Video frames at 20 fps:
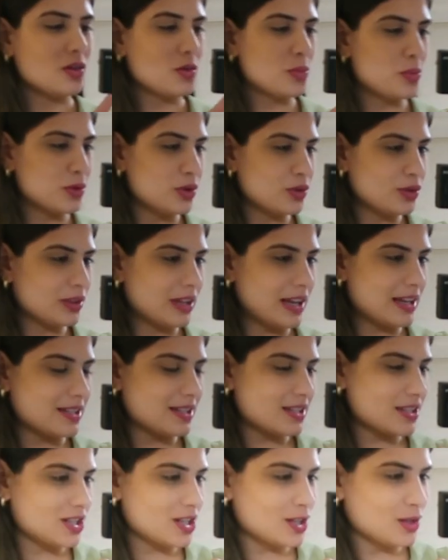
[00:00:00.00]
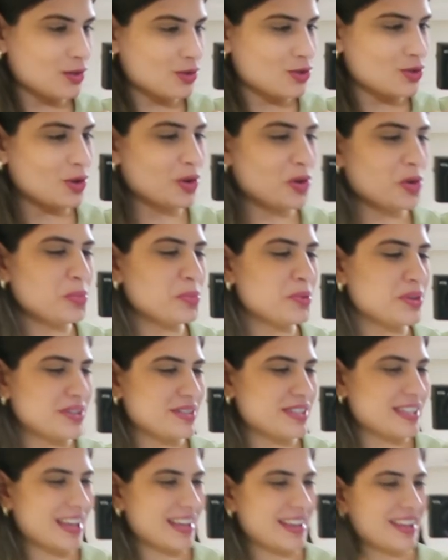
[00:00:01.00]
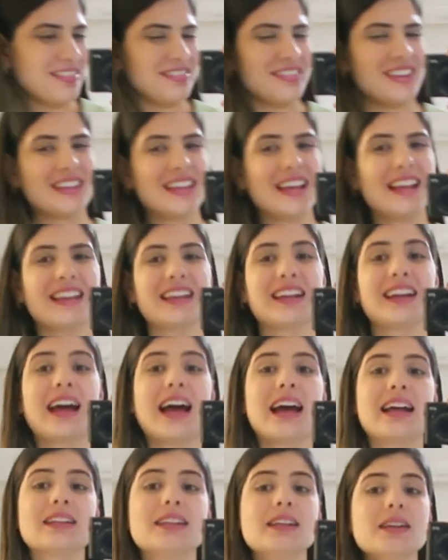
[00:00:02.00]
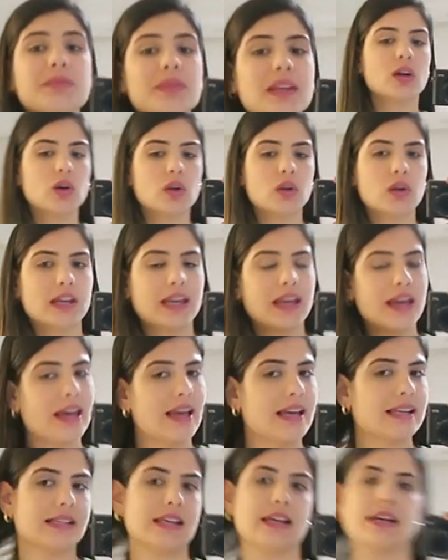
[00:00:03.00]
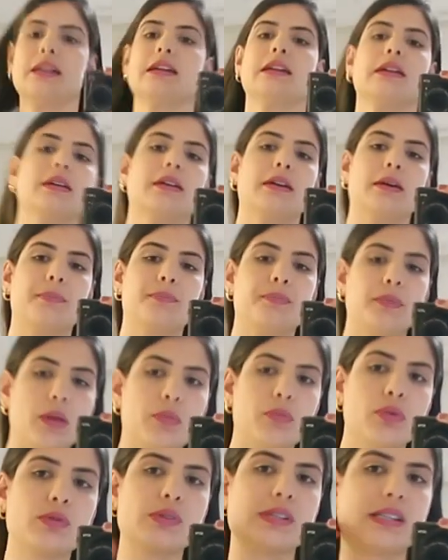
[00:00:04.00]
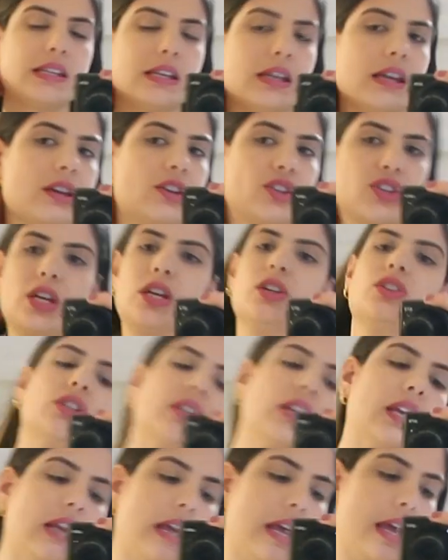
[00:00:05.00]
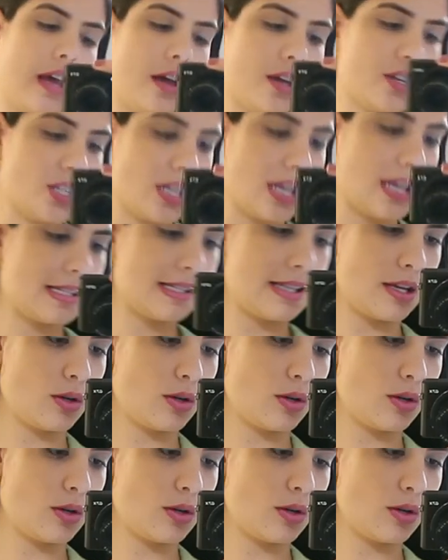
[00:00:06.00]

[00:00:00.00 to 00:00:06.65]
O Bruno tá assistindo o jogo, por isso que a TV tá ligada. Coloquei essa blusinha, gente, que acho que é a